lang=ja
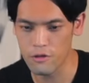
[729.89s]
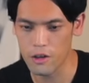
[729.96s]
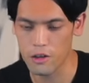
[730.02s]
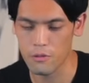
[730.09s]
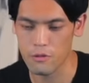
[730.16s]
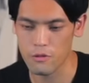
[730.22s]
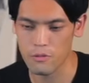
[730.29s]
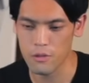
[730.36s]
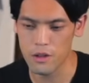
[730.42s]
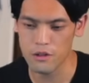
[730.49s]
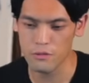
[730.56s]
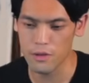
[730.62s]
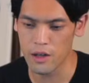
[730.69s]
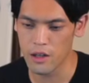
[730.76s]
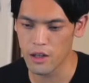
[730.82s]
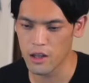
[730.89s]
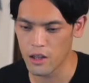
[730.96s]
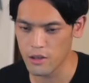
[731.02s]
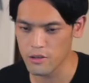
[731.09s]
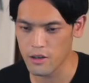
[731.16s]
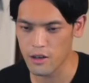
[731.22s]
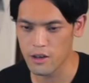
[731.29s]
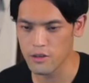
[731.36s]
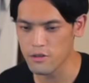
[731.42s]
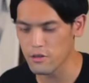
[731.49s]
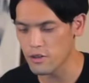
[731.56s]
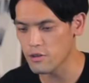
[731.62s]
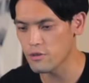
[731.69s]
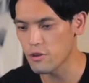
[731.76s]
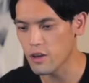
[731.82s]
とかでもこの水回りでね使いや
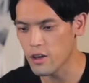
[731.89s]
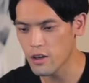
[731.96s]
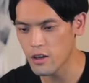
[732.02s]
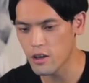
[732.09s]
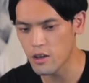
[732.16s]
すいんですごい